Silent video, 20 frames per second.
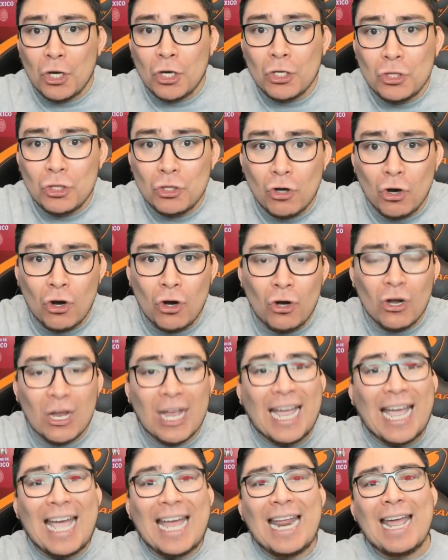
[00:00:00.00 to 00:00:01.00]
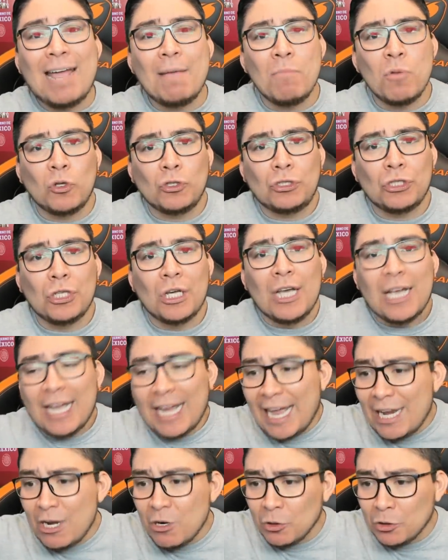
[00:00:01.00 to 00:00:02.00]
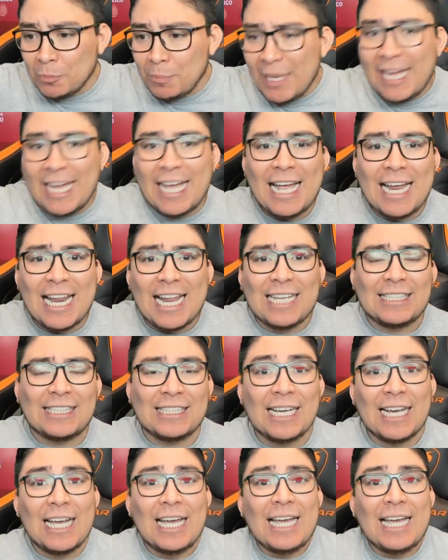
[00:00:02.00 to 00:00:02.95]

no queremos que nos vigiles,